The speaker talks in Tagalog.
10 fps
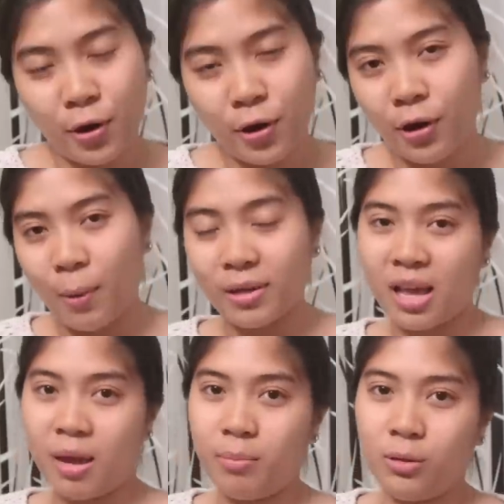ko, I
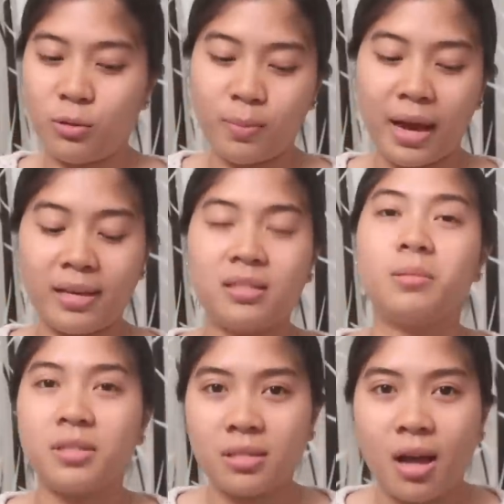was able to buy
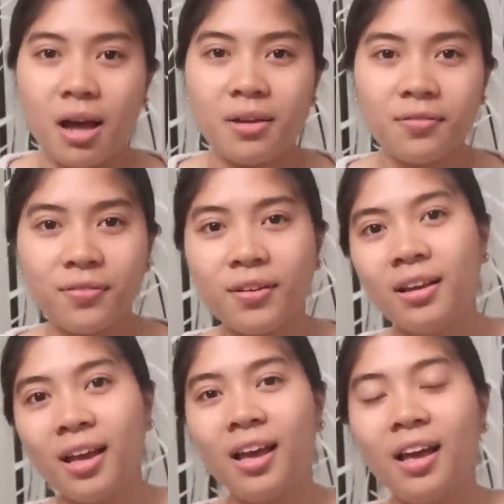some stuff.
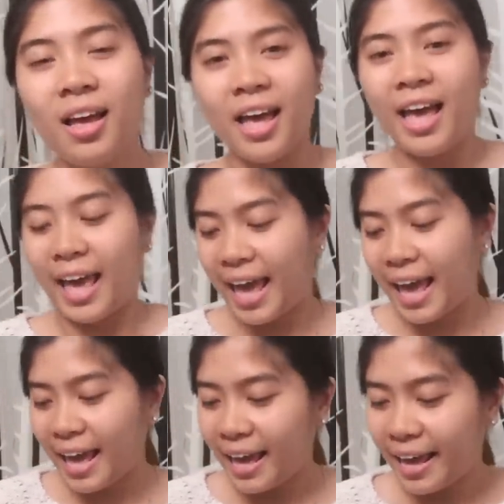
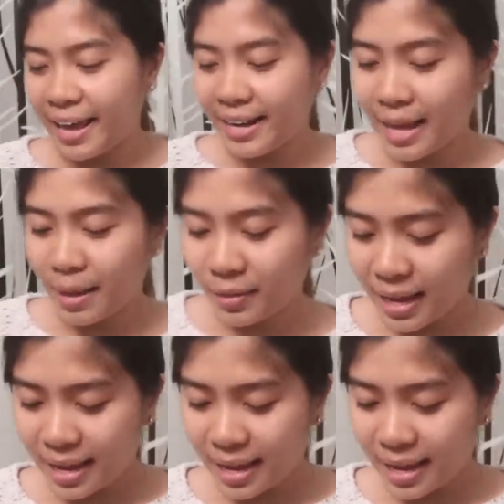And I'm